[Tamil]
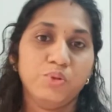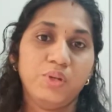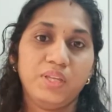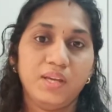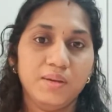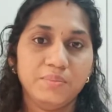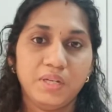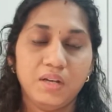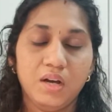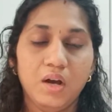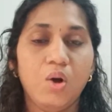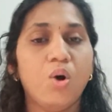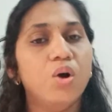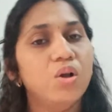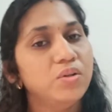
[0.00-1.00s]
போறீங்க
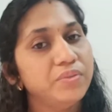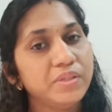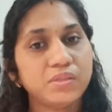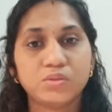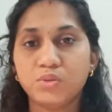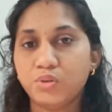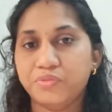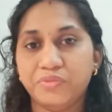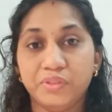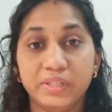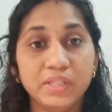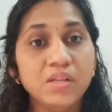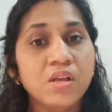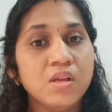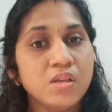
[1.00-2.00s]
அப்படின்னாக்கா ஆல்வேஸ் கோ
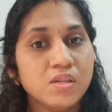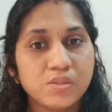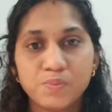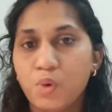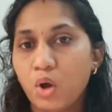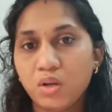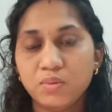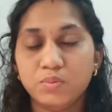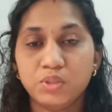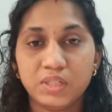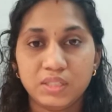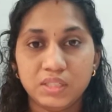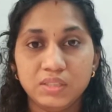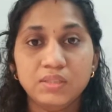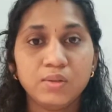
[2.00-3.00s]
ஃபார் அ ஸ்மாலர்
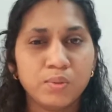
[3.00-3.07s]
புக் அதாவது